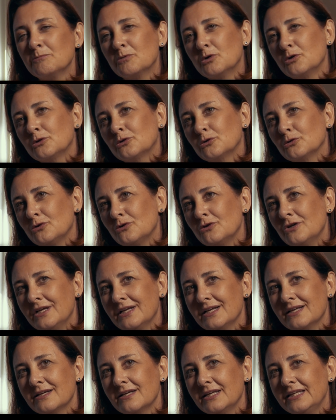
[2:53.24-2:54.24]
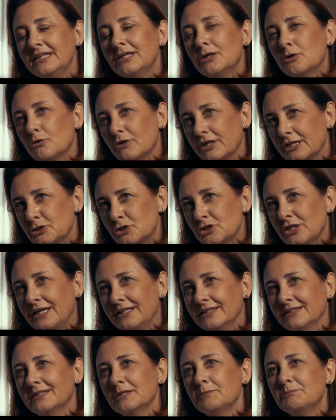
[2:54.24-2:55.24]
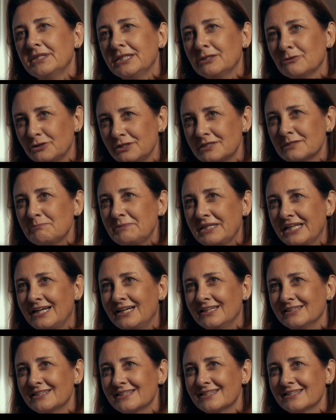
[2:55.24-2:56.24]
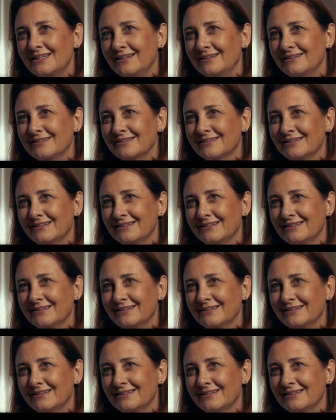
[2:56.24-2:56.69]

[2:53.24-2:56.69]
molto incoraggiante, pieno di speranza.